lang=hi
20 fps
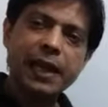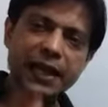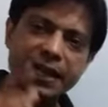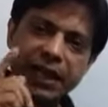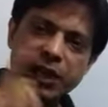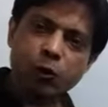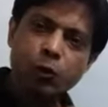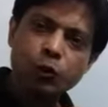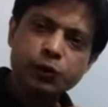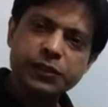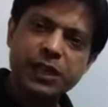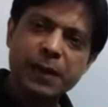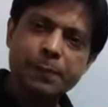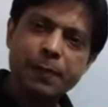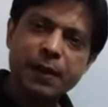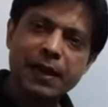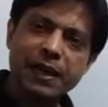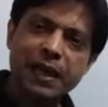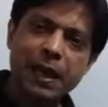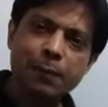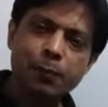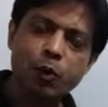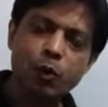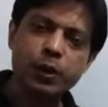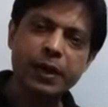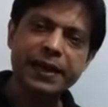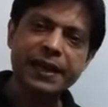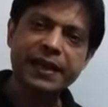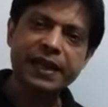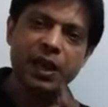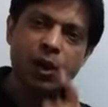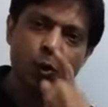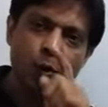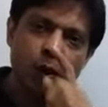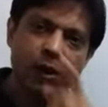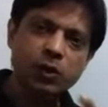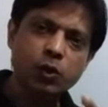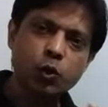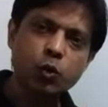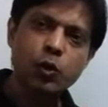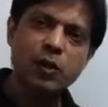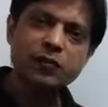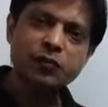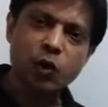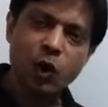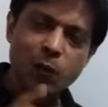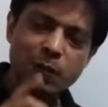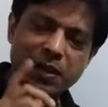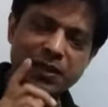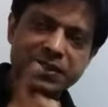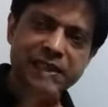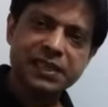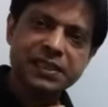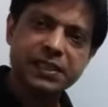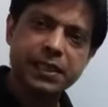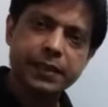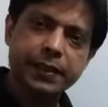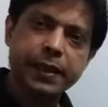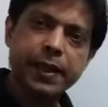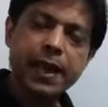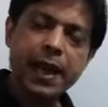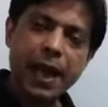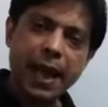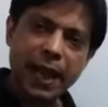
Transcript: लेकिन उसके पहले हम लोग करेंगे वन टू वन सॉल्विंग सेशन